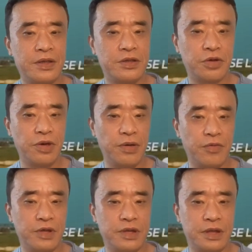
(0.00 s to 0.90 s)
九月
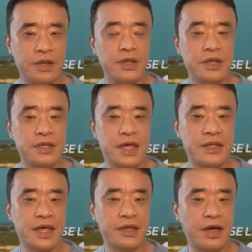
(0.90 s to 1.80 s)
五日，参
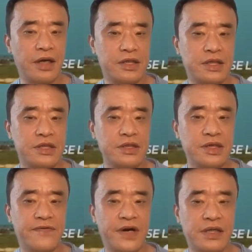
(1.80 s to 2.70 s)
加第二次星
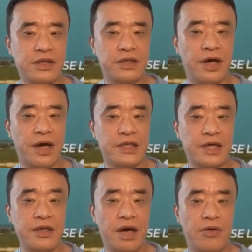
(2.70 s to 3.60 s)
舰发射的 S
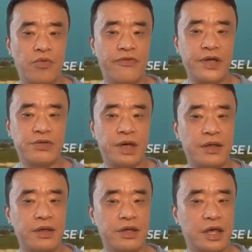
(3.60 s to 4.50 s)
N 二五飞船
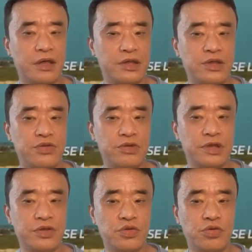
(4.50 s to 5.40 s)
和超级重
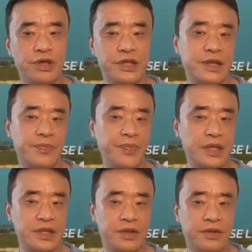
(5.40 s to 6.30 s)
型助推器 B
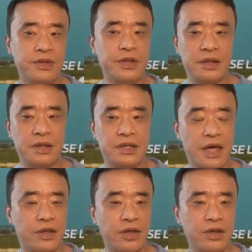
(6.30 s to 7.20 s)
九
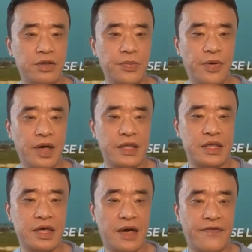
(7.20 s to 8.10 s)
在德州博卡
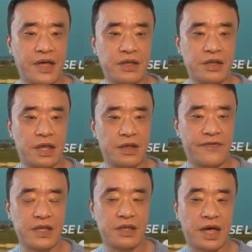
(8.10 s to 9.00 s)
奇卡发射场的
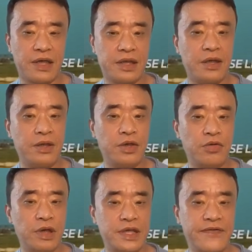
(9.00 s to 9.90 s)
发射台上
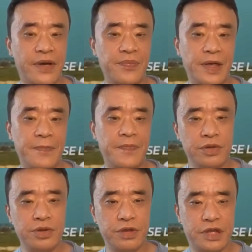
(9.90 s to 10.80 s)
对接完毕。
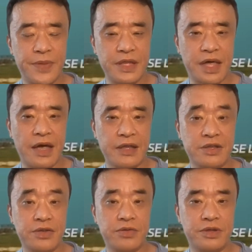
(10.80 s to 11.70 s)
据 Space
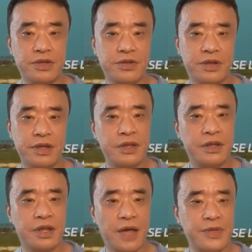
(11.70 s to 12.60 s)
X 公司说，
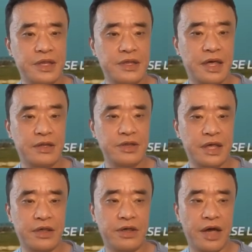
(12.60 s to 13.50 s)
他们现在就
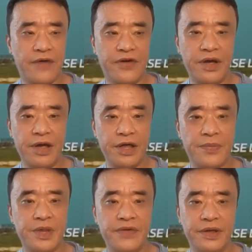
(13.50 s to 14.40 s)
在等 F A A 的
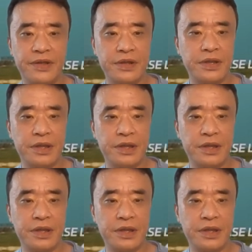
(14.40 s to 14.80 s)
批文。